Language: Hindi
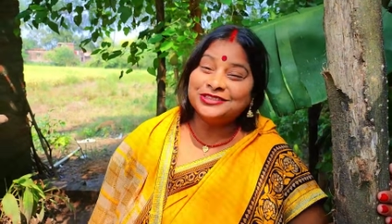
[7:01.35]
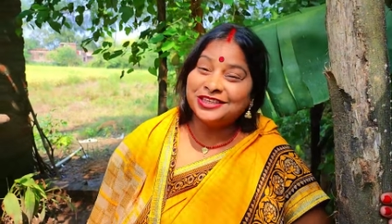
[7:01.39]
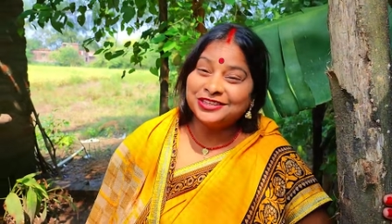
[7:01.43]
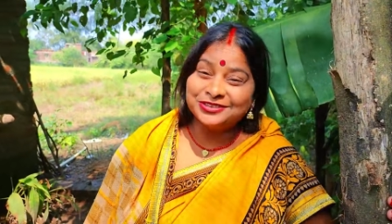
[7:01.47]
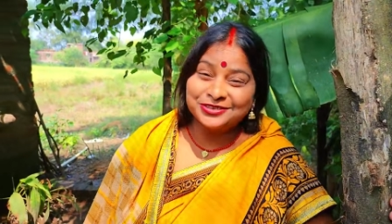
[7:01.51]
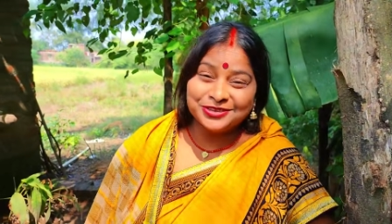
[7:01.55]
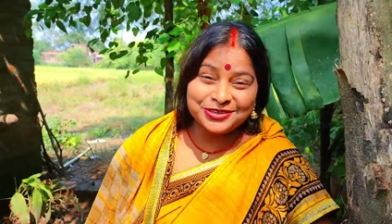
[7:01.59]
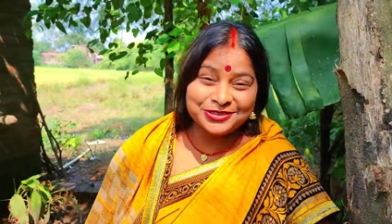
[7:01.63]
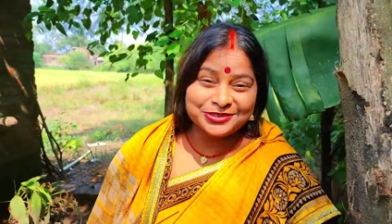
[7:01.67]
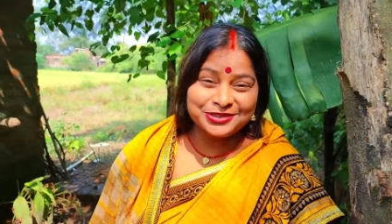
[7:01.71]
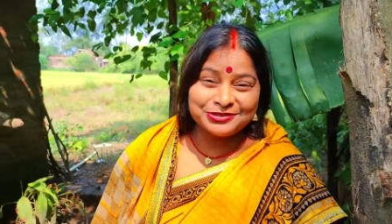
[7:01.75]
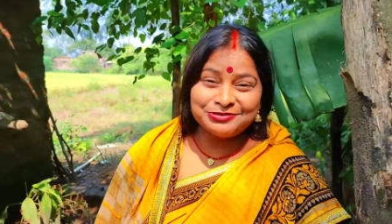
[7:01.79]
सा
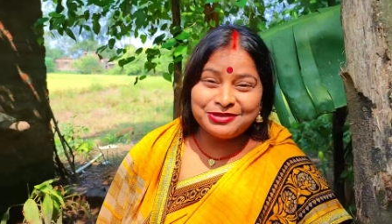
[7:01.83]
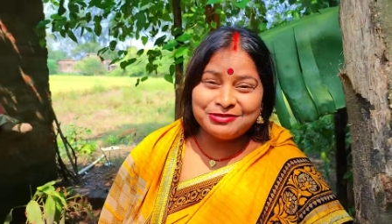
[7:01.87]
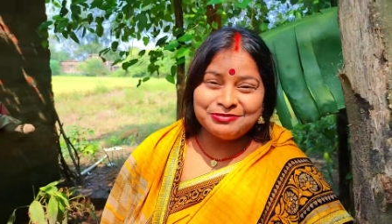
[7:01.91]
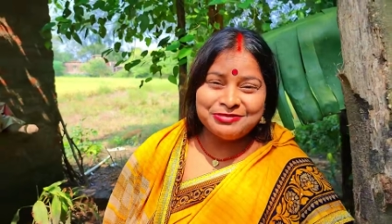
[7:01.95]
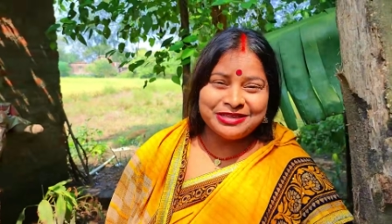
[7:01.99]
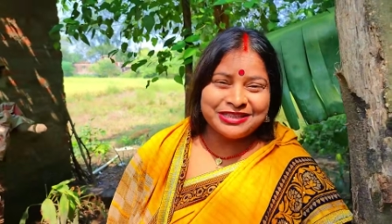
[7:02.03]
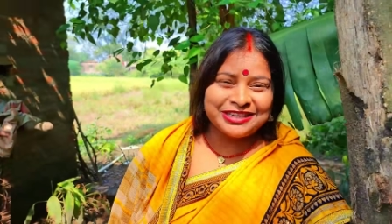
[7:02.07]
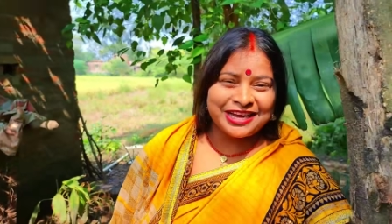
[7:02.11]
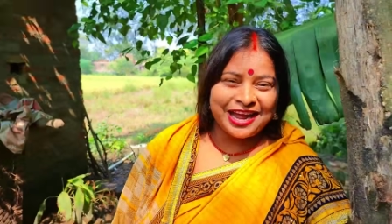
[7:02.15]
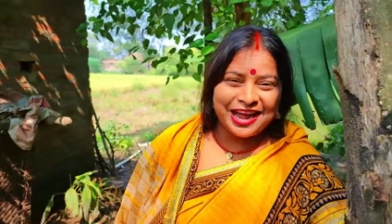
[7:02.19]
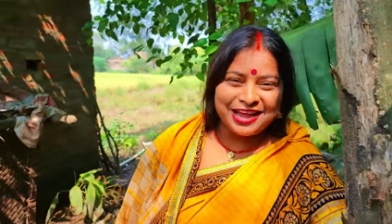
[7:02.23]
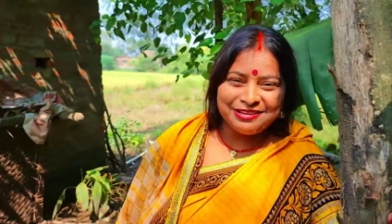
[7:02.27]
दोस्तों मैं
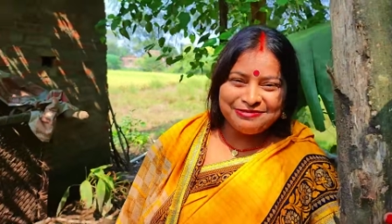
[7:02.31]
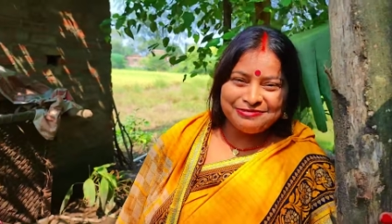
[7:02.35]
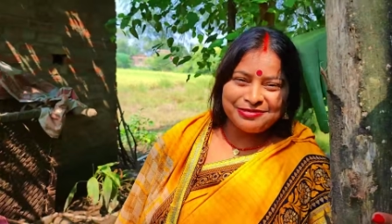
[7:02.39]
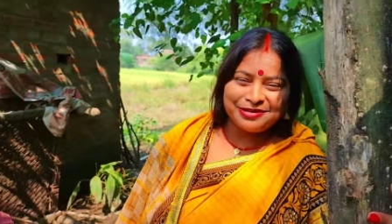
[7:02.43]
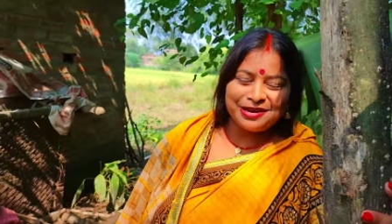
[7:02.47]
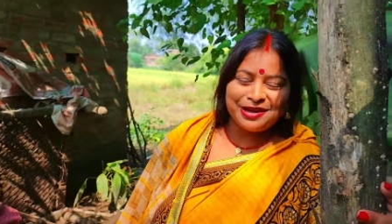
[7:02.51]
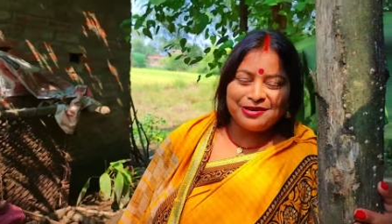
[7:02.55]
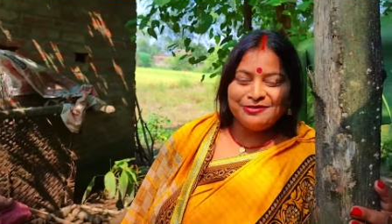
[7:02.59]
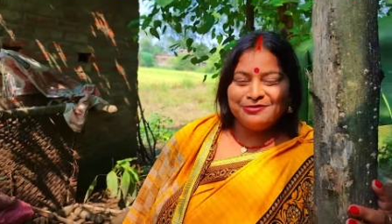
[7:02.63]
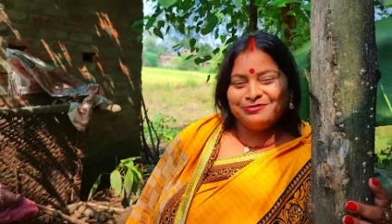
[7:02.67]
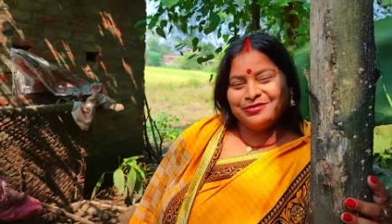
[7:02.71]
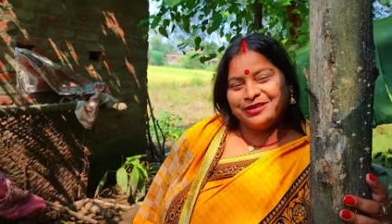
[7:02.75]
मिठाई
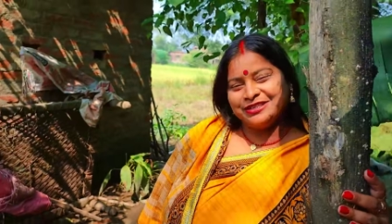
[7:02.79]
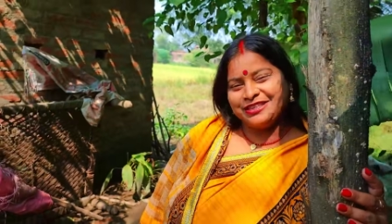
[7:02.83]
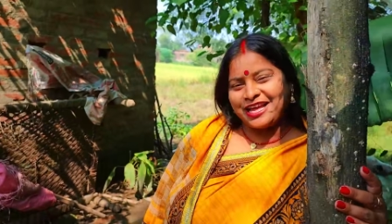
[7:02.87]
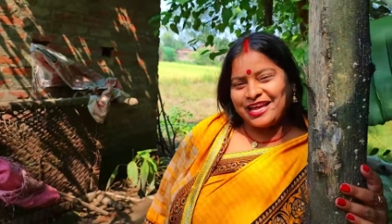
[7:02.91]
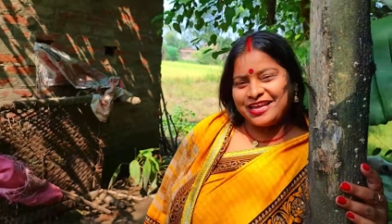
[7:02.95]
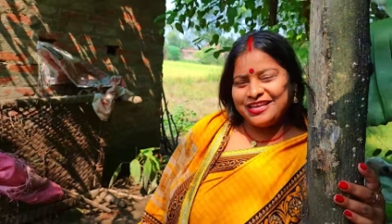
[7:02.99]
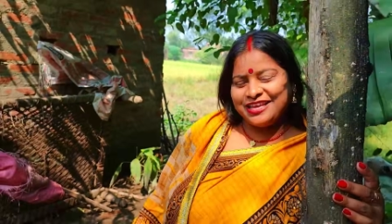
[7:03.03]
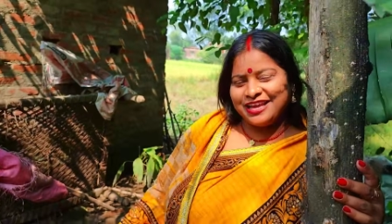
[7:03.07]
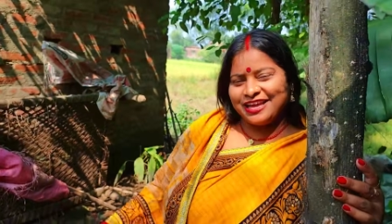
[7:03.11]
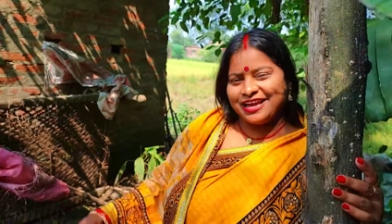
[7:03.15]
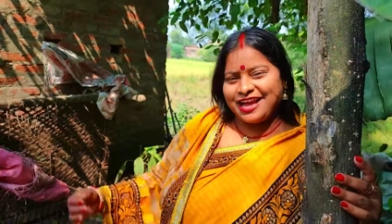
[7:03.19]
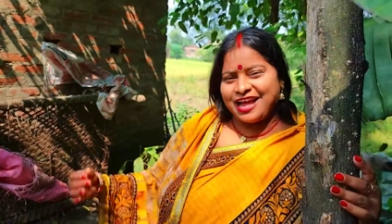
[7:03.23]
बनाऊ
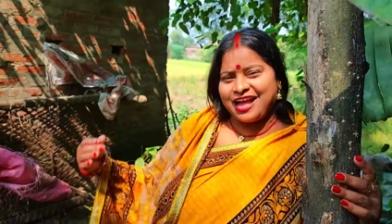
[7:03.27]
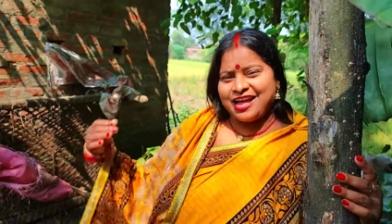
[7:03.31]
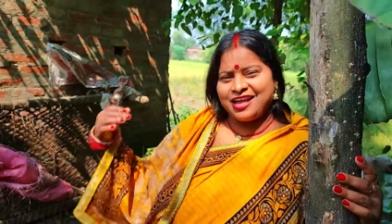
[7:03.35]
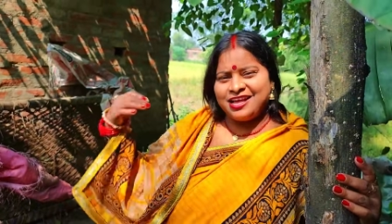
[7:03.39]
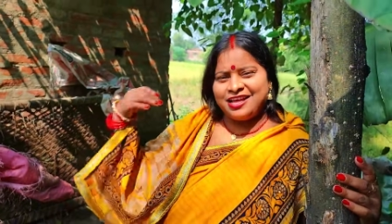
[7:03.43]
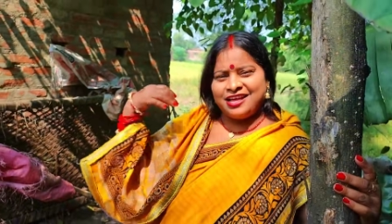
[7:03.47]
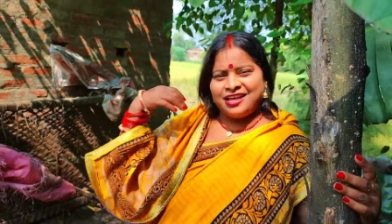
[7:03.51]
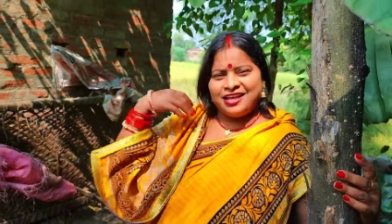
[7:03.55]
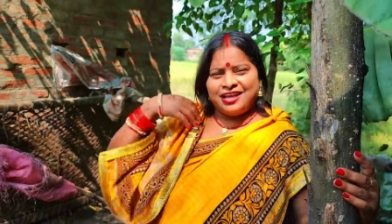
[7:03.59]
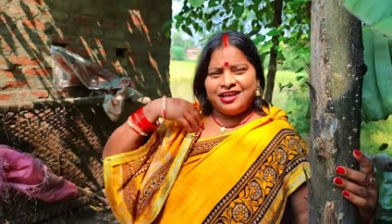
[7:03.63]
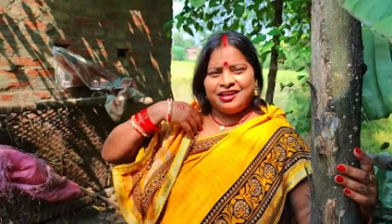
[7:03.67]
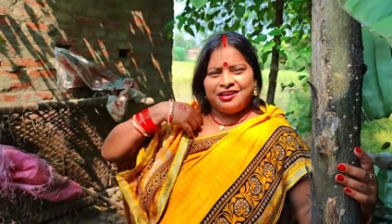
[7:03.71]
बताइएगा
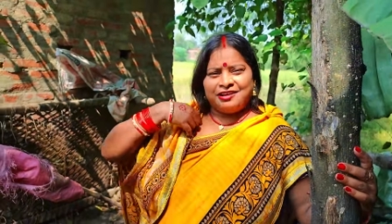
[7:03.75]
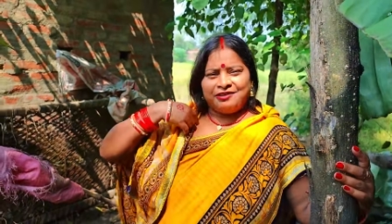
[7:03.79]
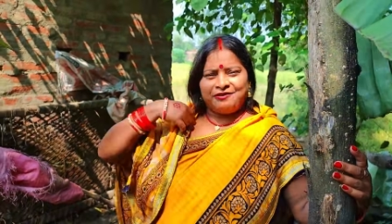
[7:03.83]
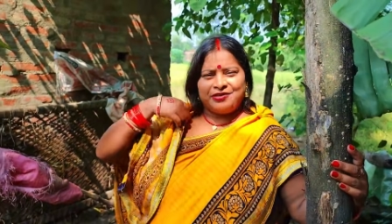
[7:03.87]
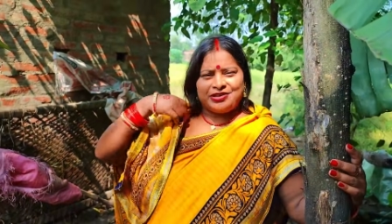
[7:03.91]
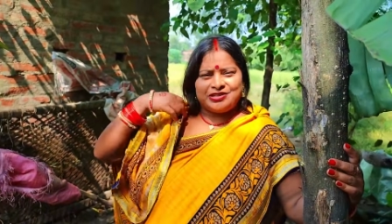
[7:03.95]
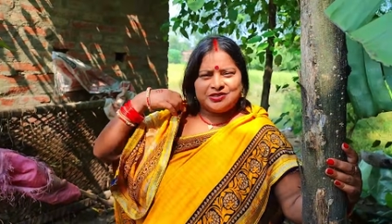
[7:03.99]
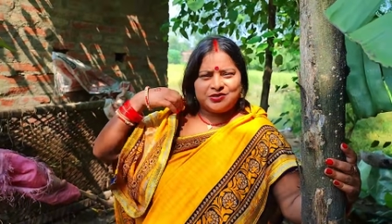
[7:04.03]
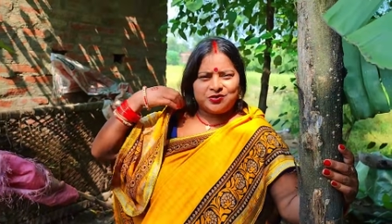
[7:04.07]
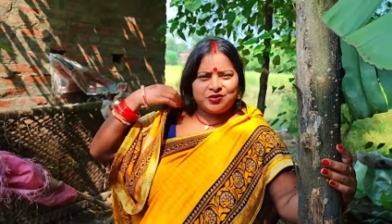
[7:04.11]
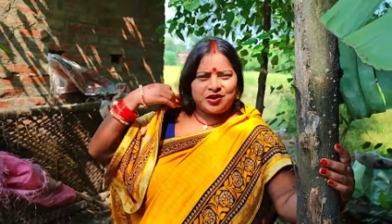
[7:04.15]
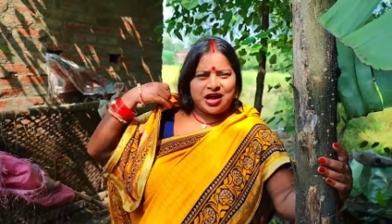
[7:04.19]

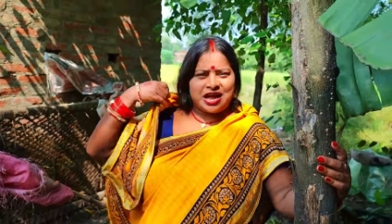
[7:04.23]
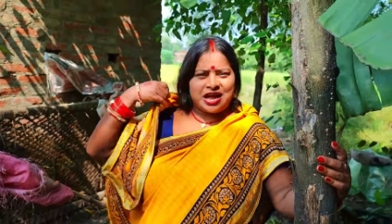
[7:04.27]
वैसे तो